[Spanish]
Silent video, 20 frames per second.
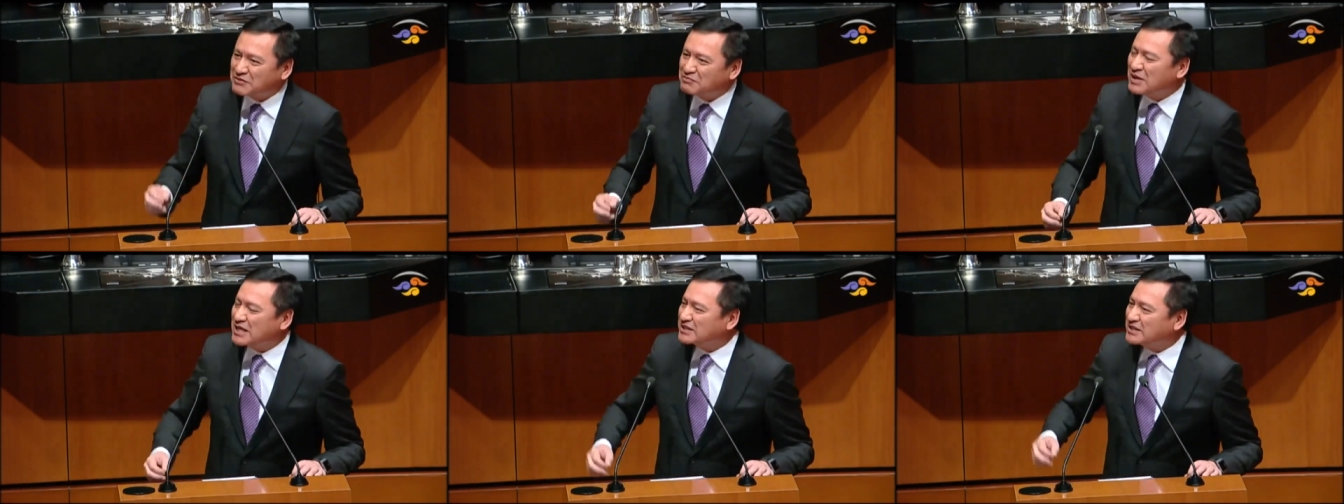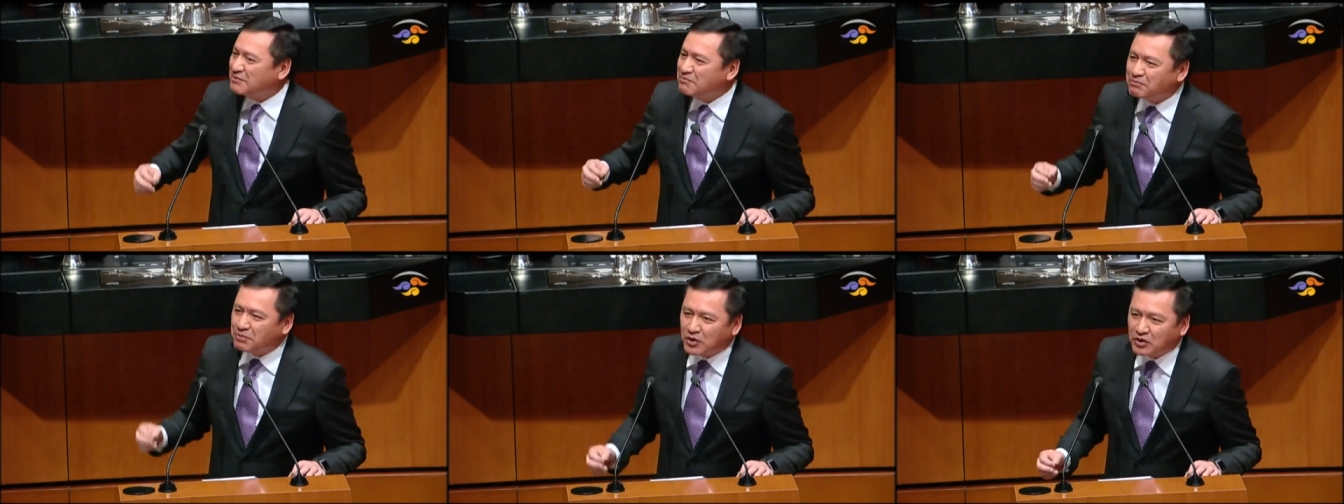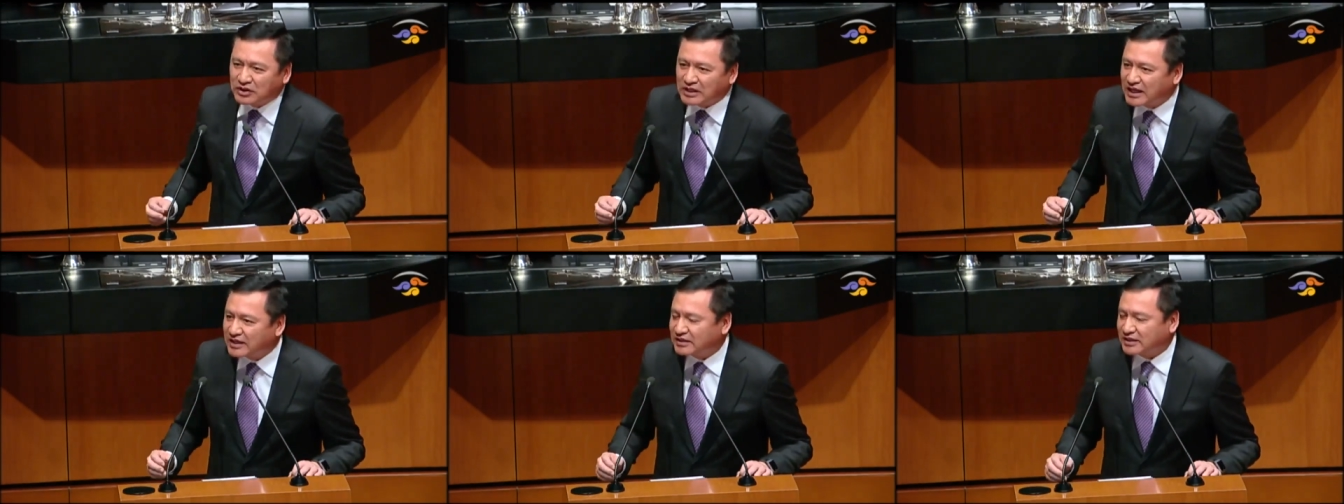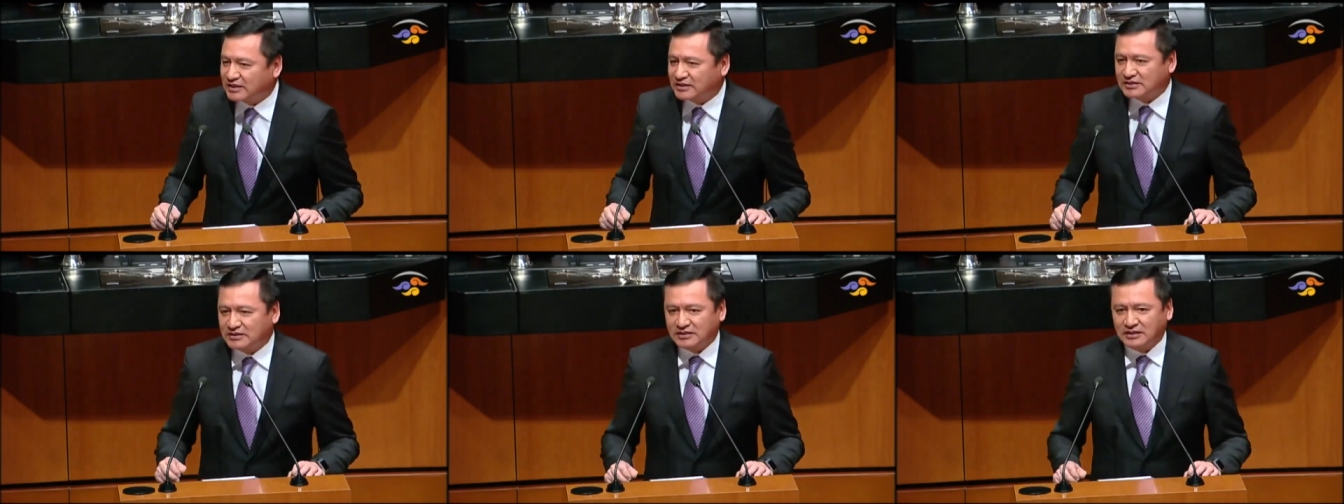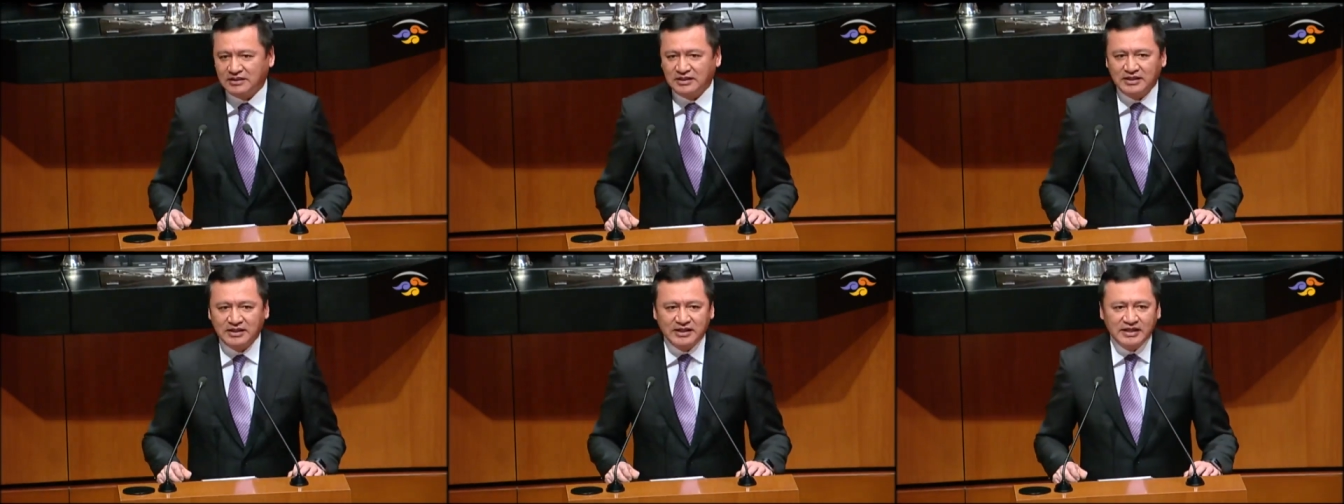más importantes
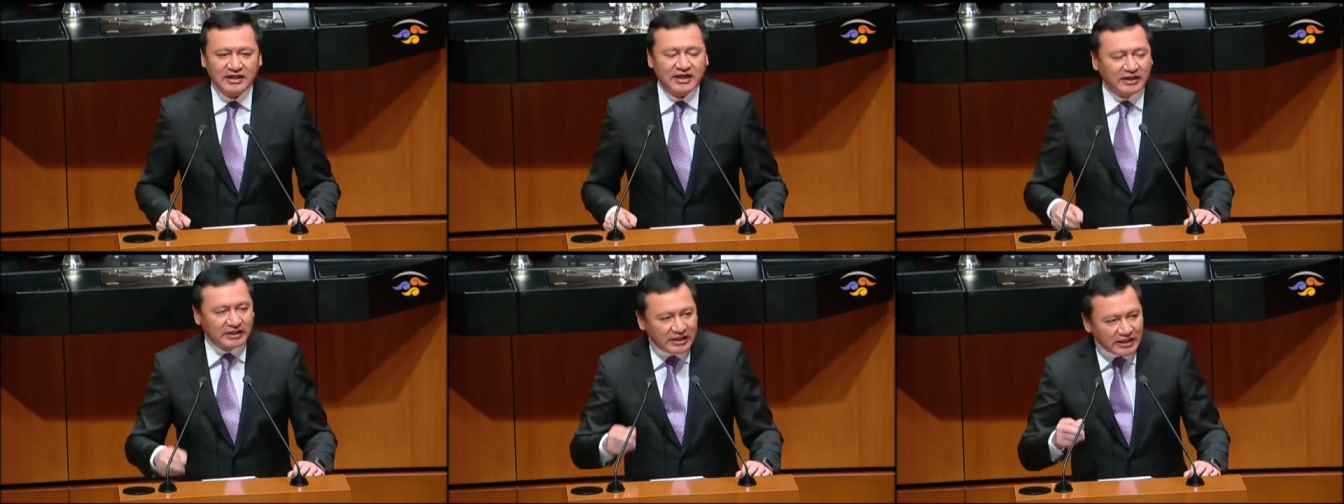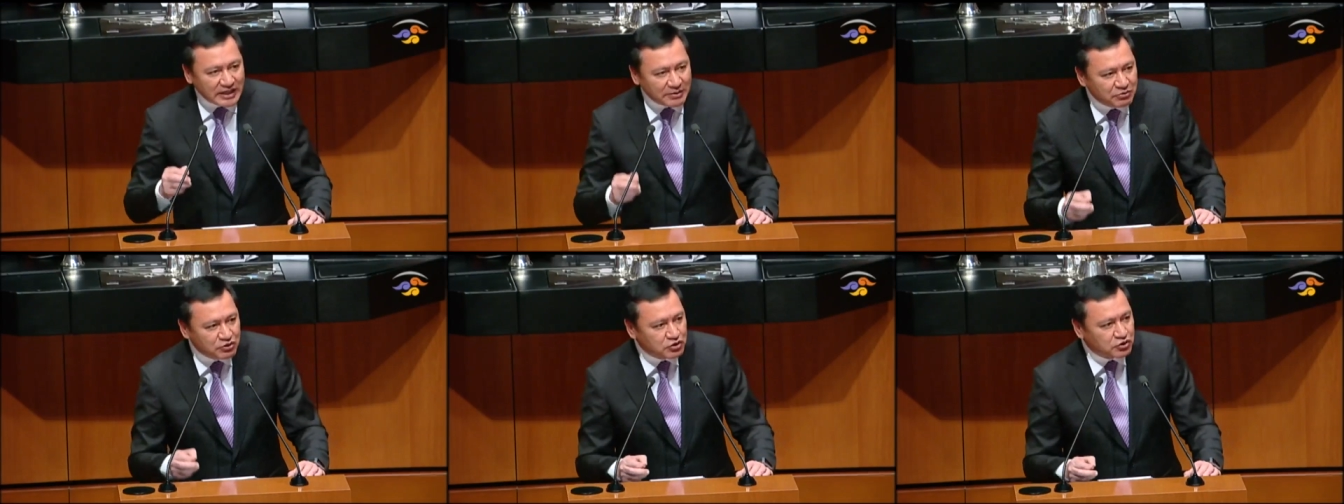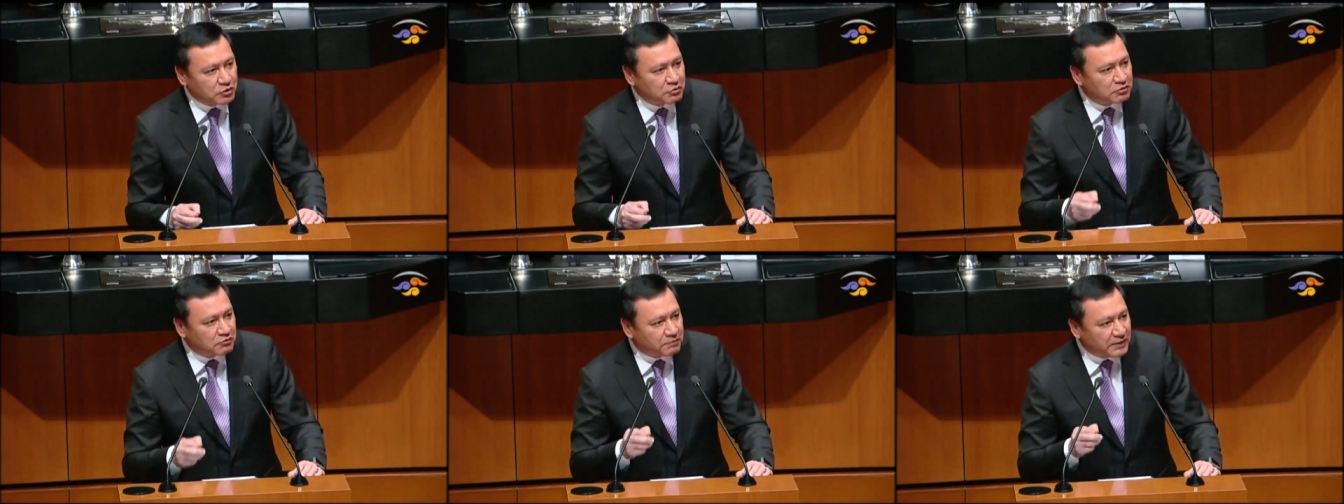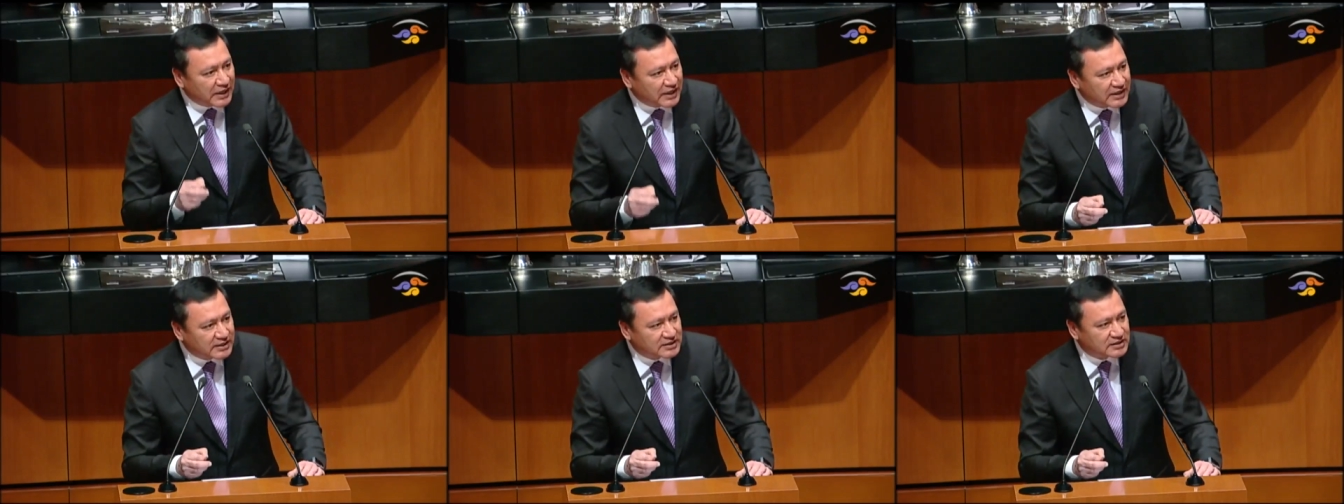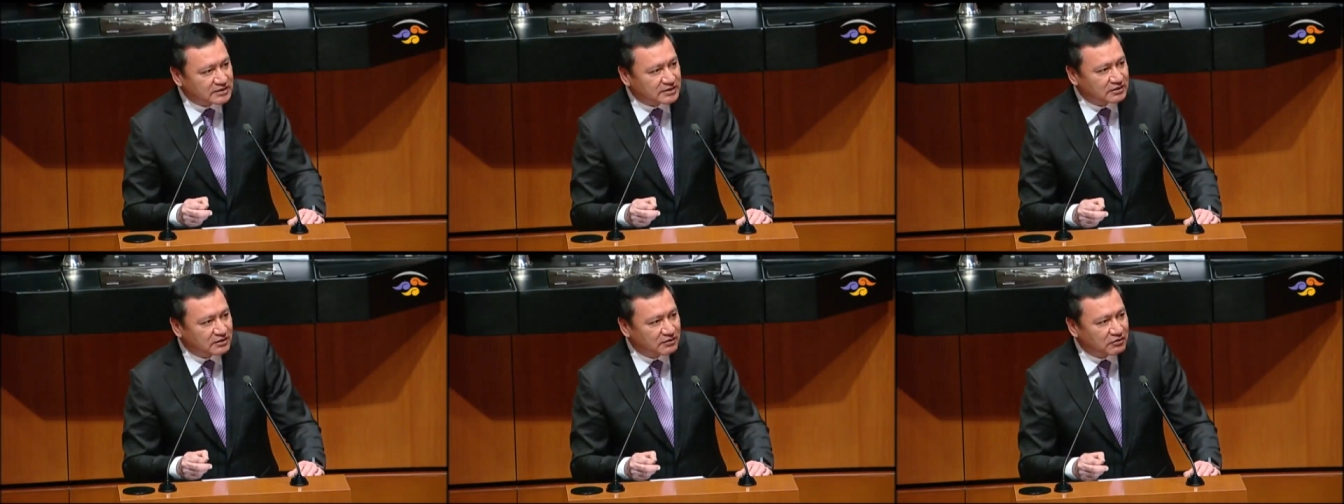que tenemos como
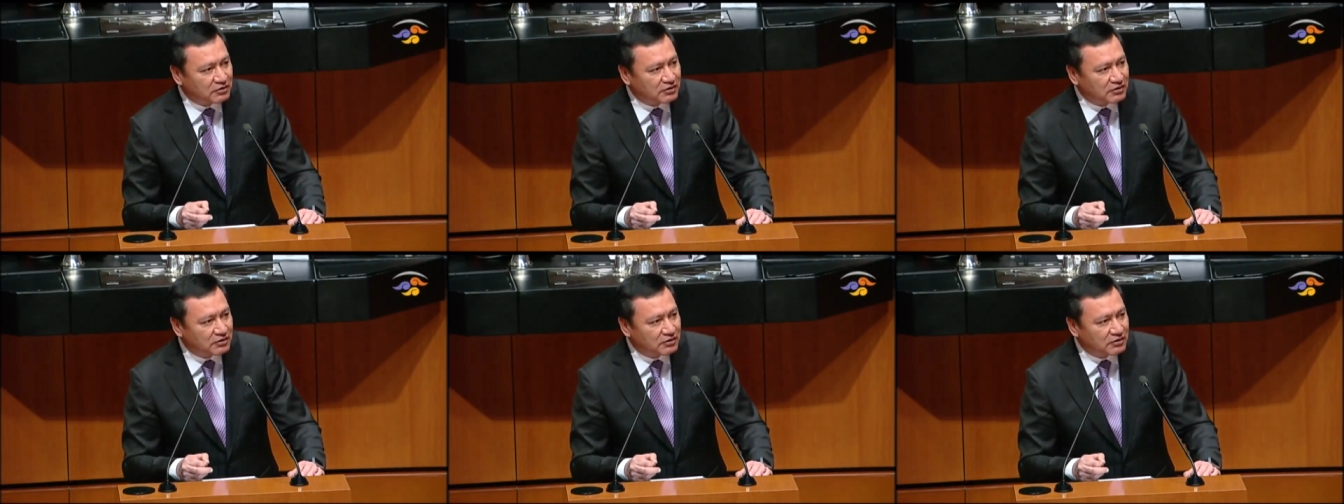país,